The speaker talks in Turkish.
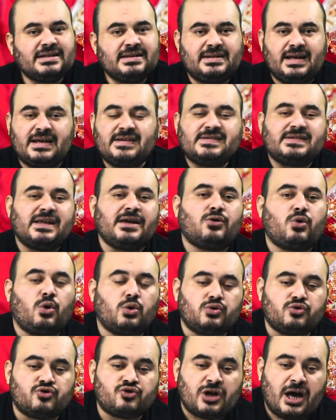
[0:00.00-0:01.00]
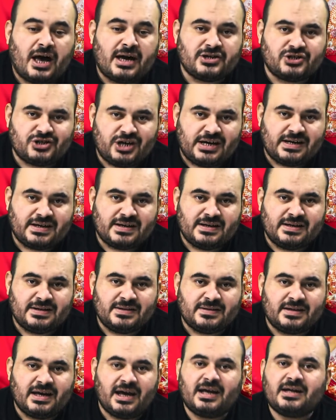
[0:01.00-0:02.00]
destek olacağı
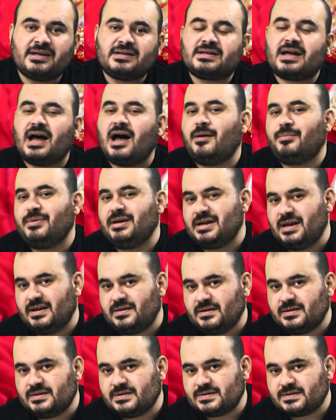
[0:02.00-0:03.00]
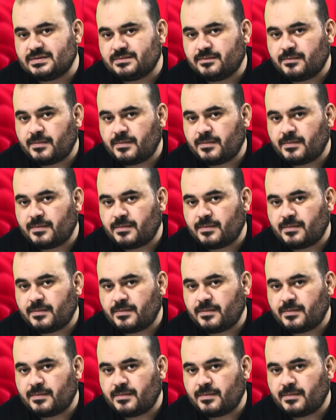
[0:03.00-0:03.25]
şeklinde tabir edilir.